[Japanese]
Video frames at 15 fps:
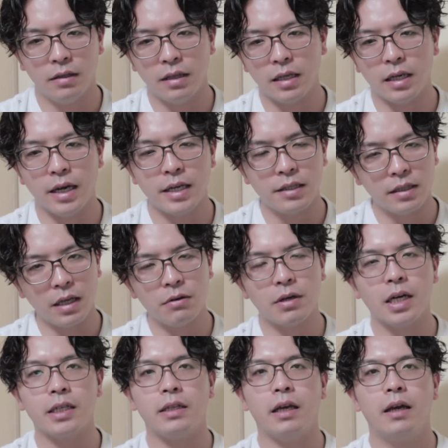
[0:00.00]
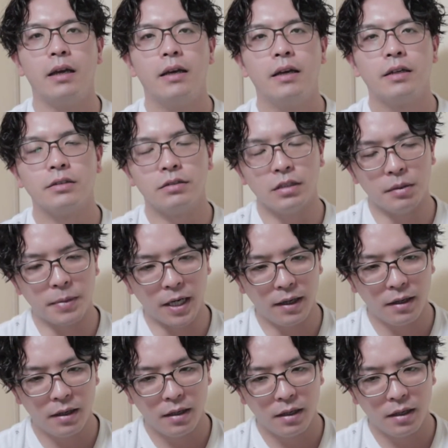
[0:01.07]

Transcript: なんか液体をかけて食えば